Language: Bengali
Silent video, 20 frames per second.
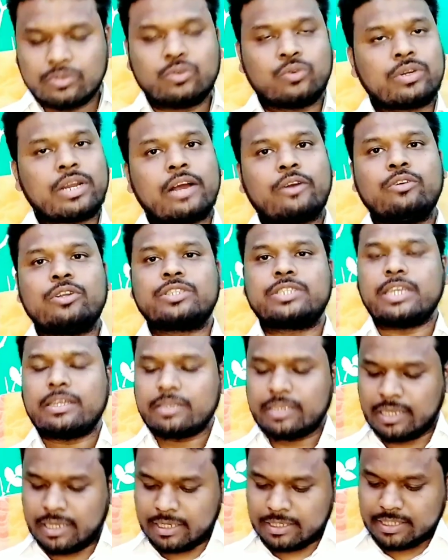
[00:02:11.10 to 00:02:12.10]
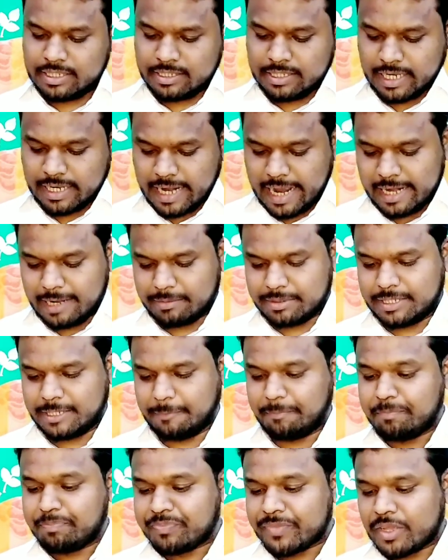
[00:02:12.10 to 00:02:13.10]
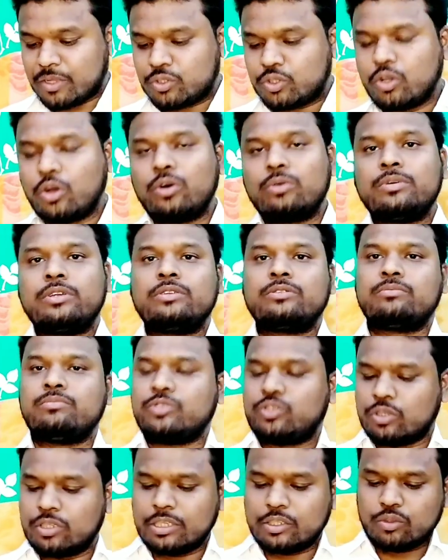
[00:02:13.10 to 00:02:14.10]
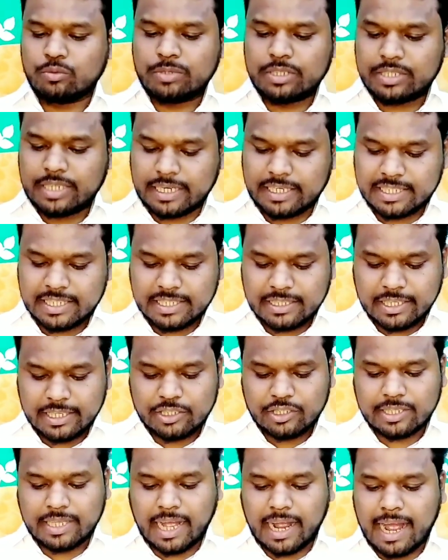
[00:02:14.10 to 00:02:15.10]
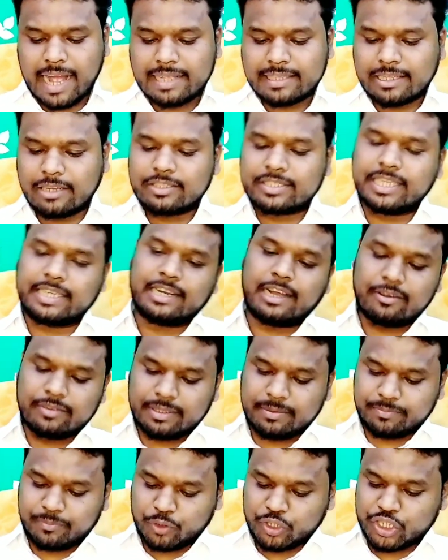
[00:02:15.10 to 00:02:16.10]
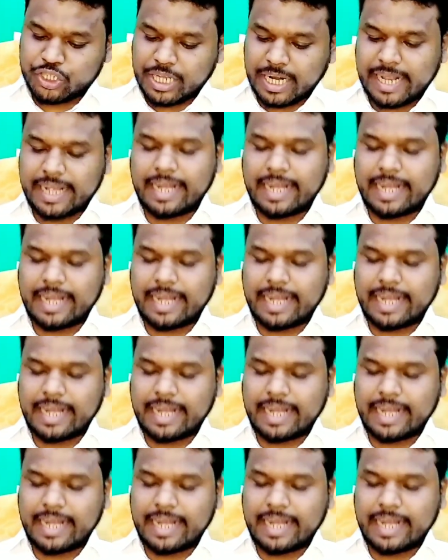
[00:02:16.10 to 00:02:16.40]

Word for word: নোটা করেছে চেন্নাই এফসি তো যদি তুমি স্ট্যাটিস্টিক দিকে তাকাই তাহলে সেটা পরিষ্কার